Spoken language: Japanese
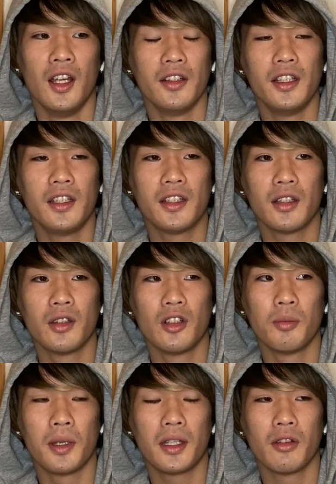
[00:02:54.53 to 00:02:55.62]
人間の
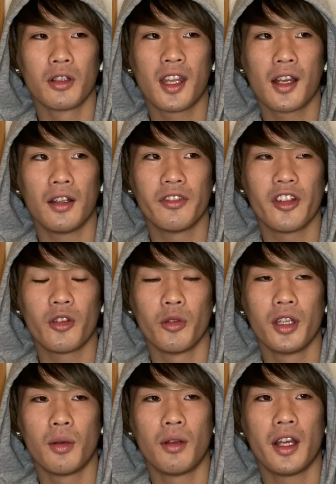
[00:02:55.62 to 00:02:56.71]
目の器官ってとん
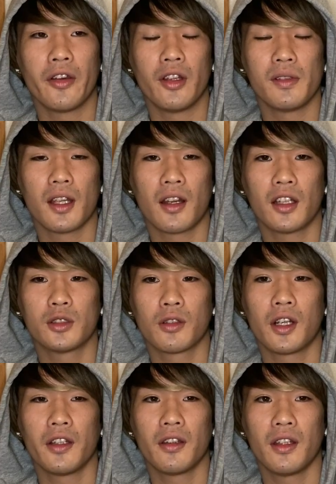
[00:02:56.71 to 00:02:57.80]
でもないよねみたいな話を書
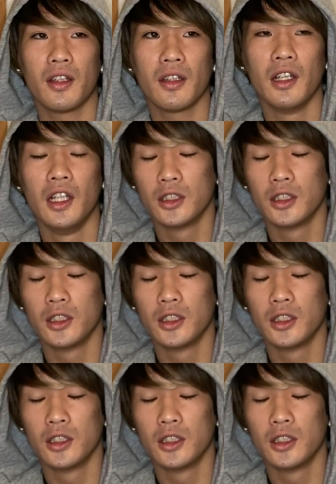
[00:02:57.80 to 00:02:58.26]
いてて